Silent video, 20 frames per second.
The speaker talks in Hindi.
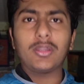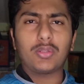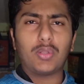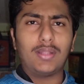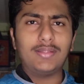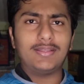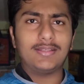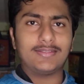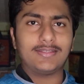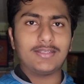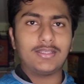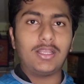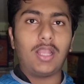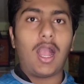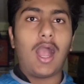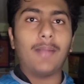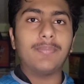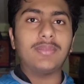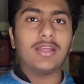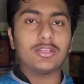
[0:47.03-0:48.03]
बिटकॉइन जैसे कि
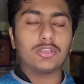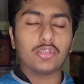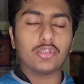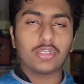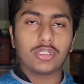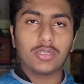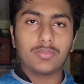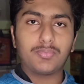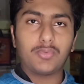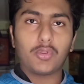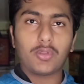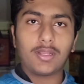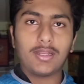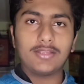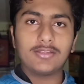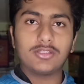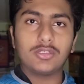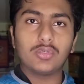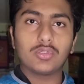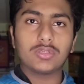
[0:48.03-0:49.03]
आप जानते हो क्रिप्टो
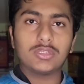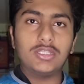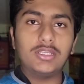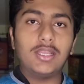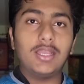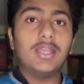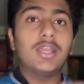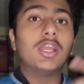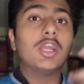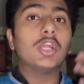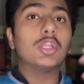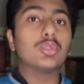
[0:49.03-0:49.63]
करेंसी होती है